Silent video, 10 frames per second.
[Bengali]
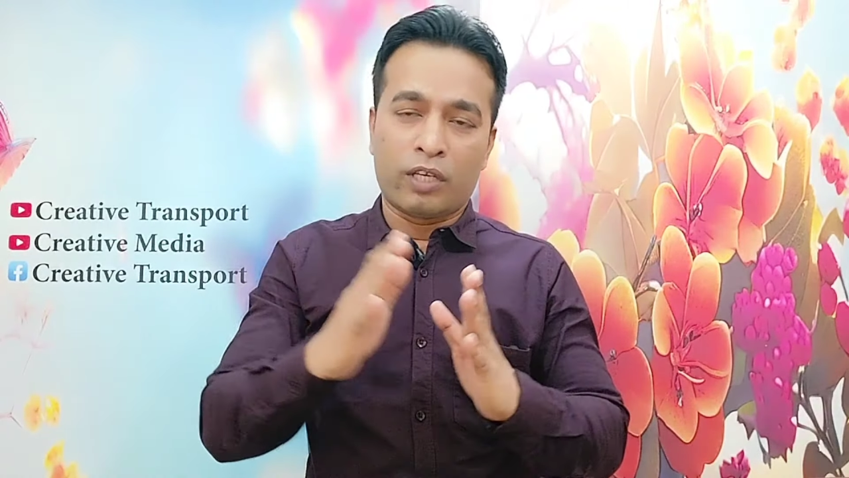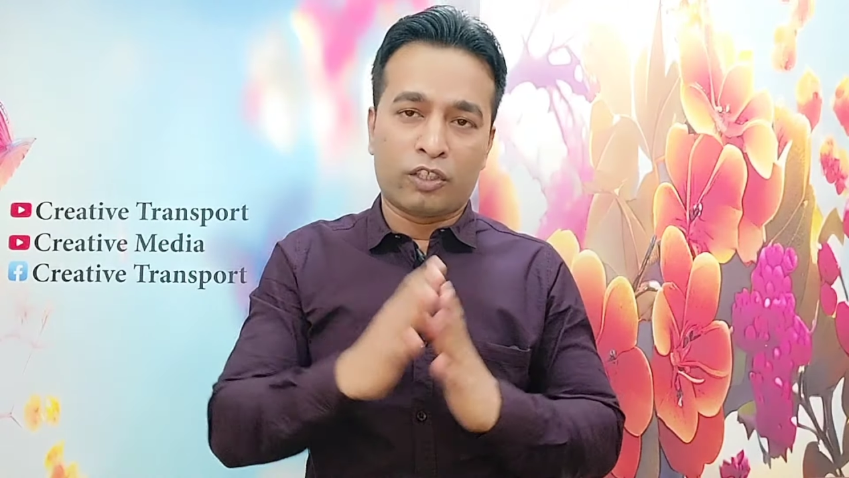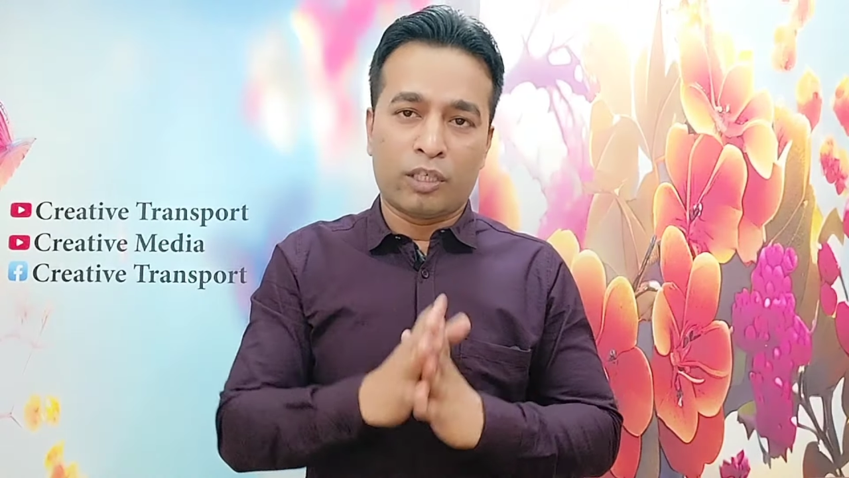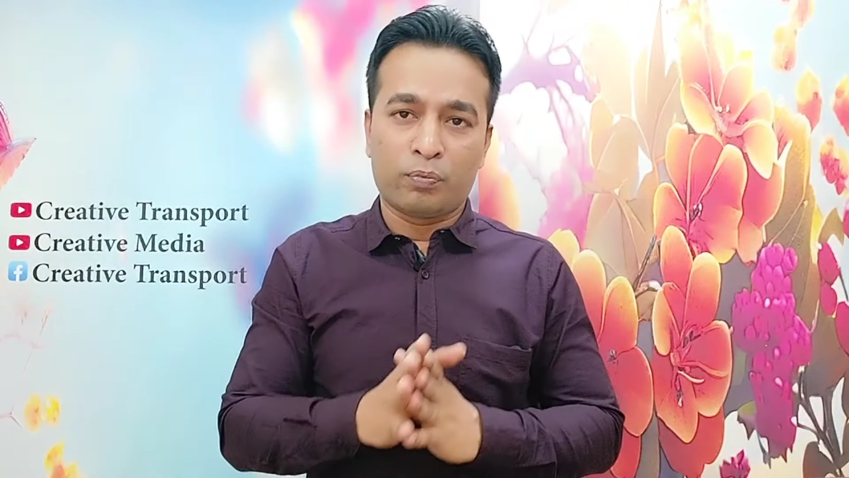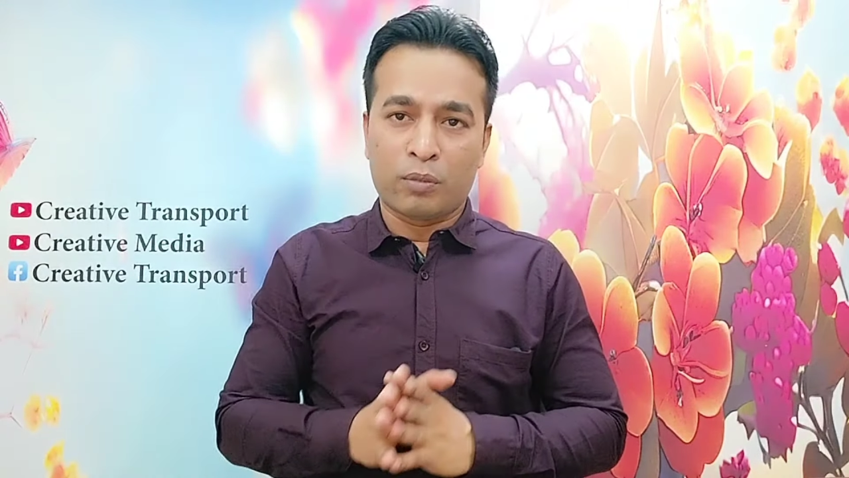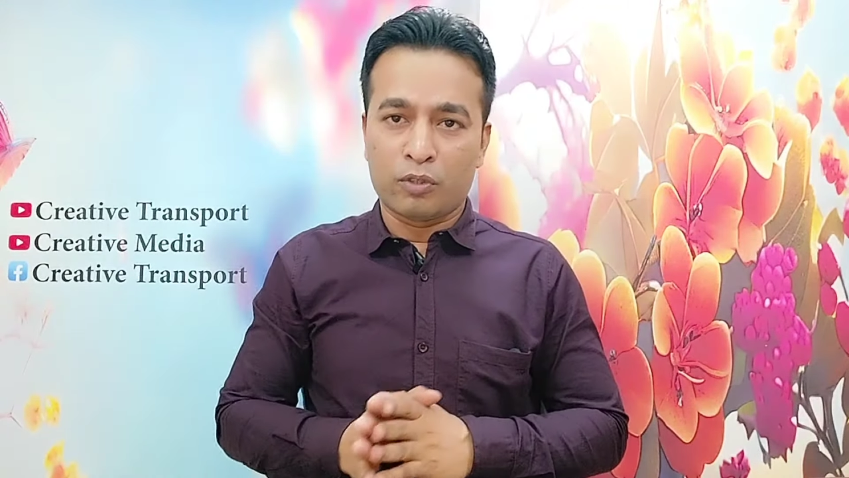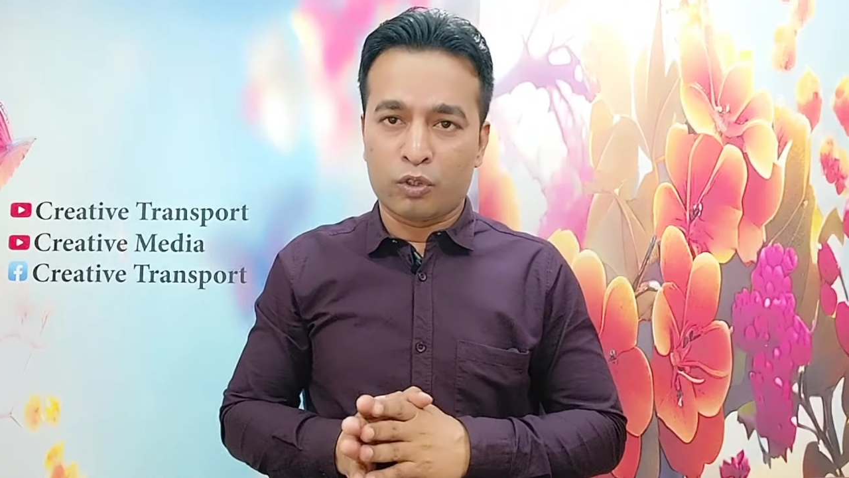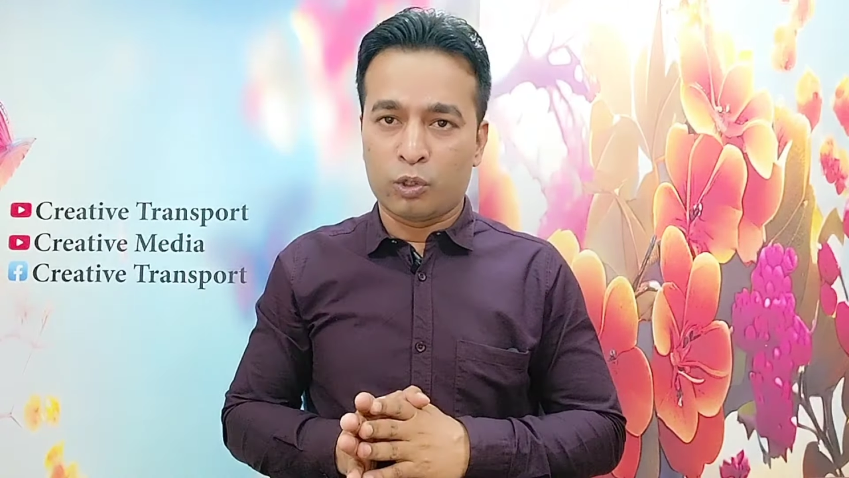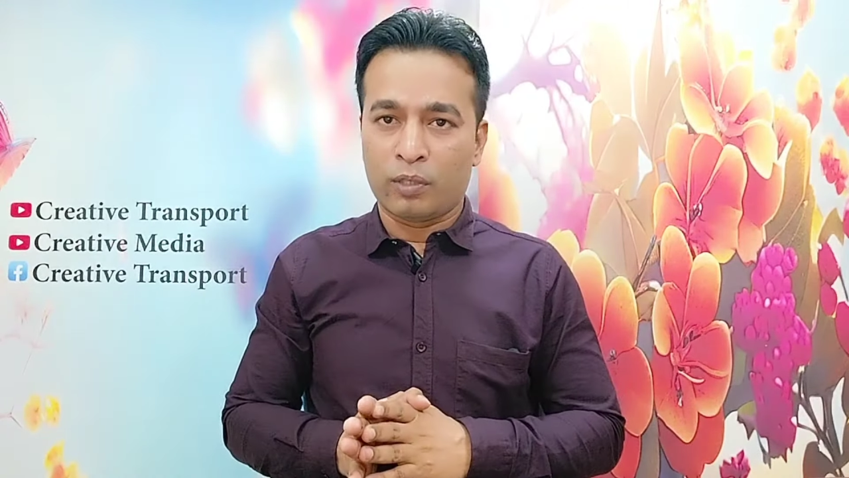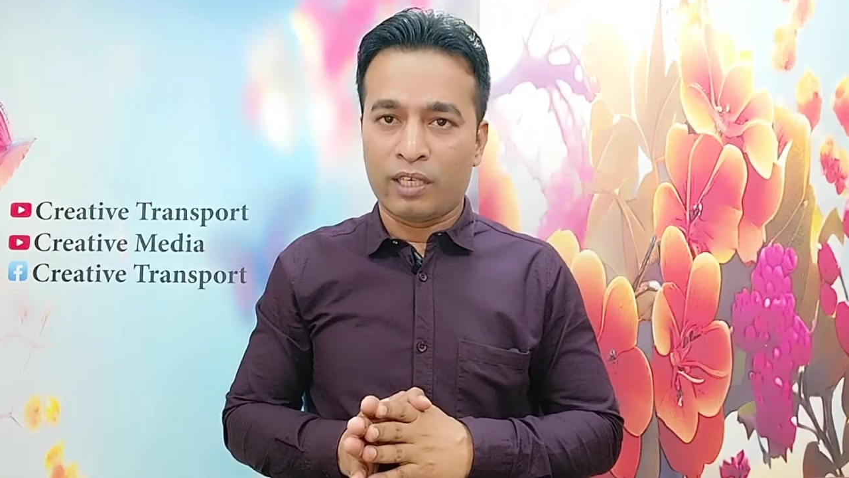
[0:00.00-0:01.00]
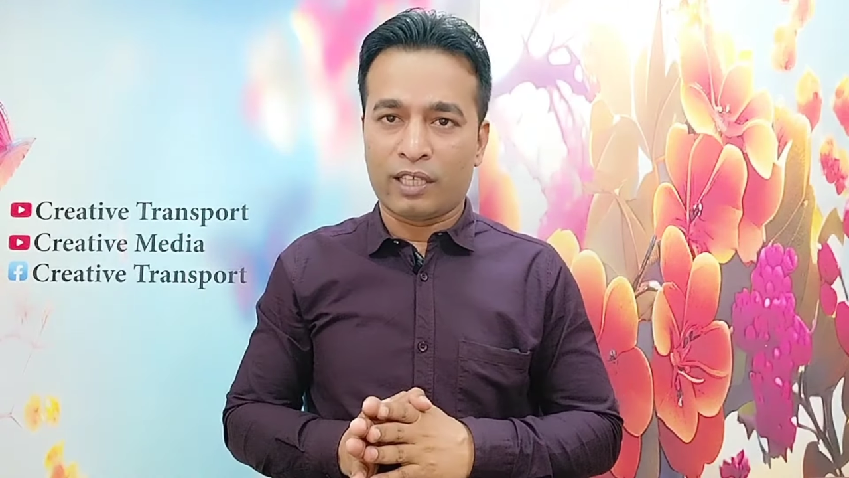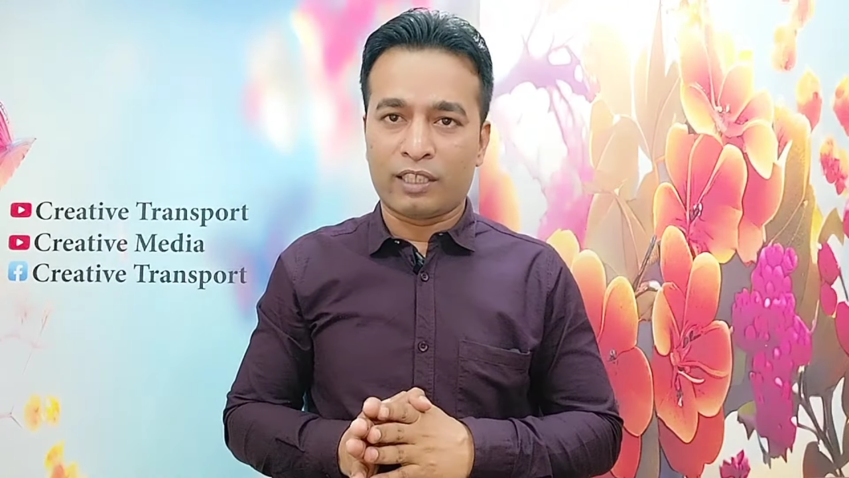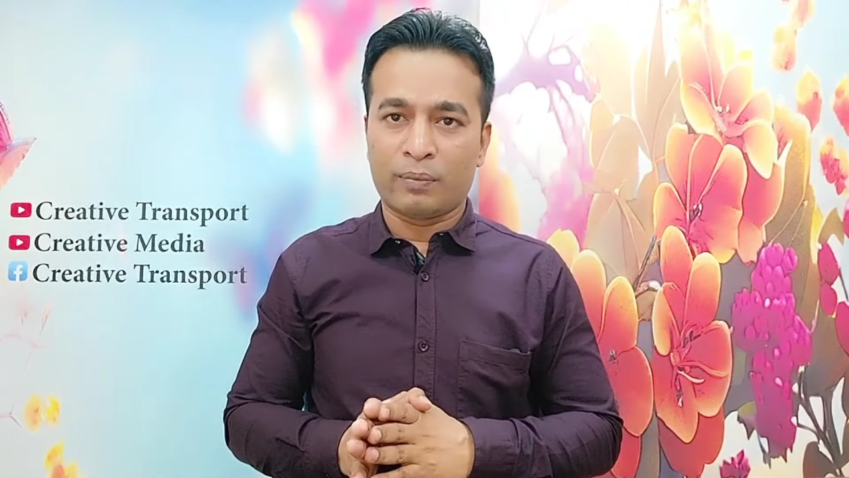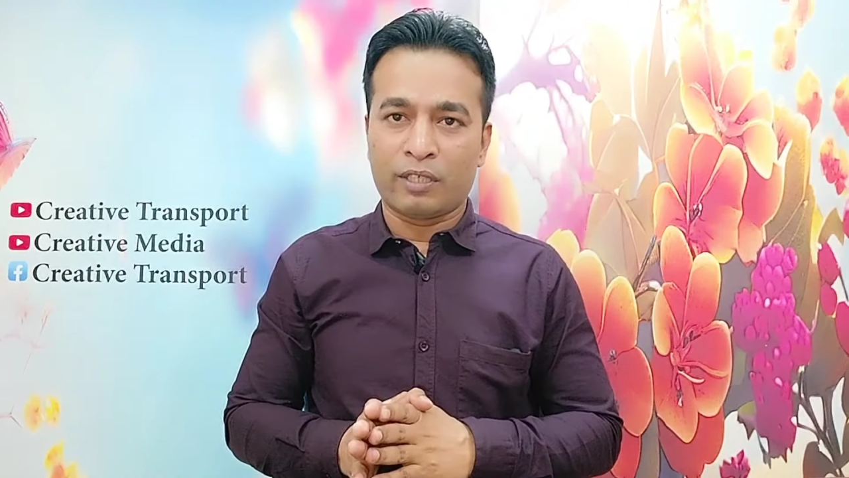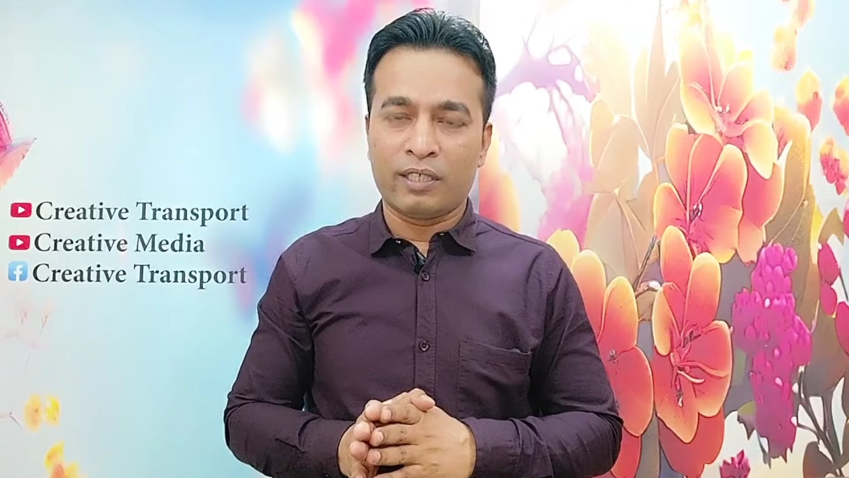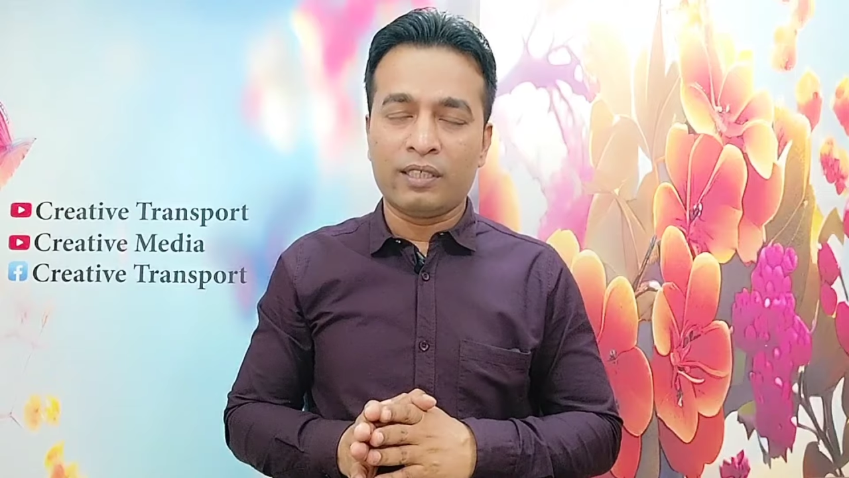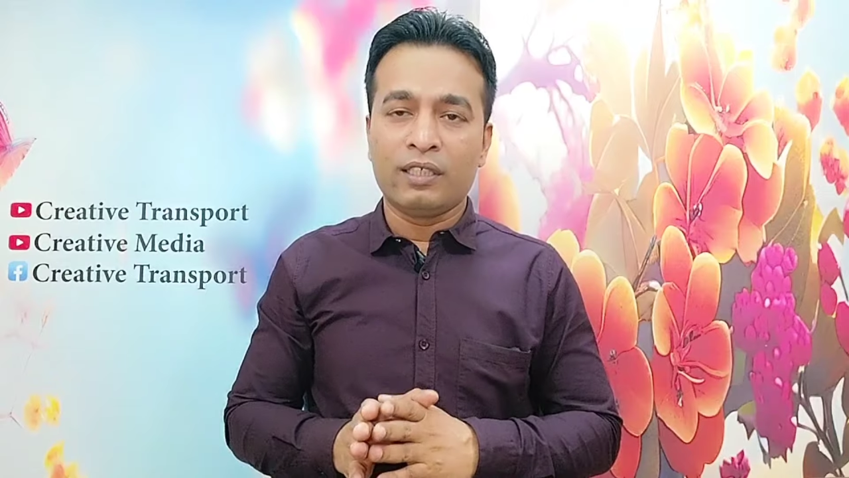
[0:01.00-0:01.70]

এক সপ্তাহ মতো সময় লাগতে পারে